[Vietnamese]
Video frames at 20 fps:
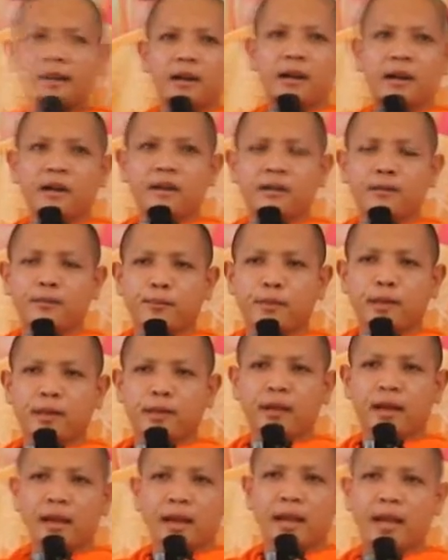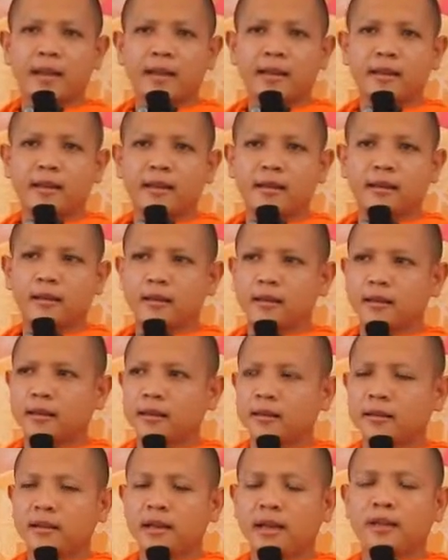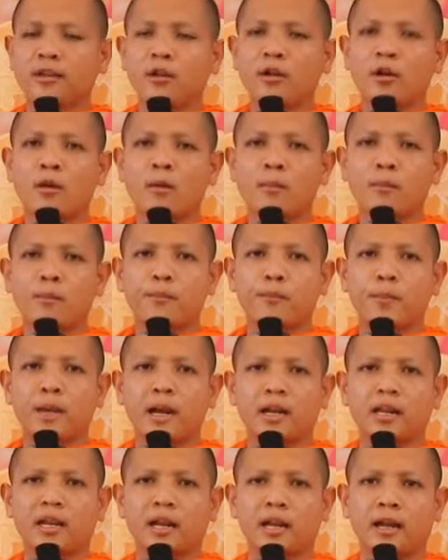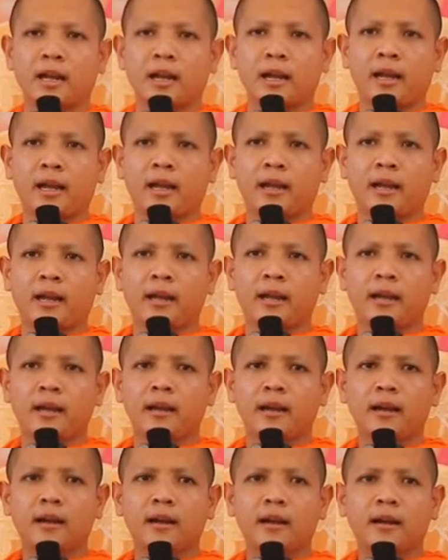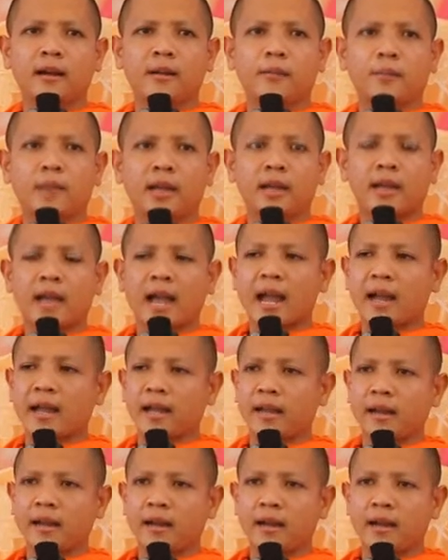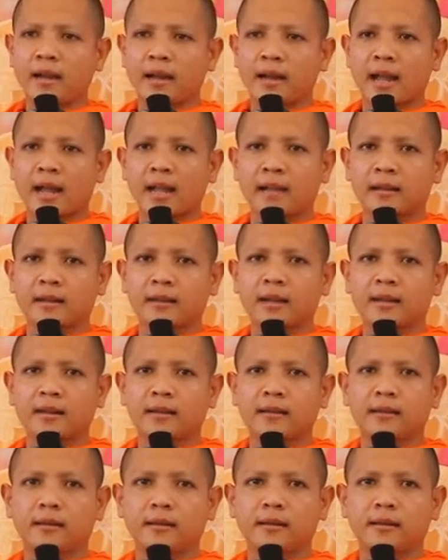dương là nghĩa nhiệt nhôm pê tần nê pê ca nghe ngay ở tịch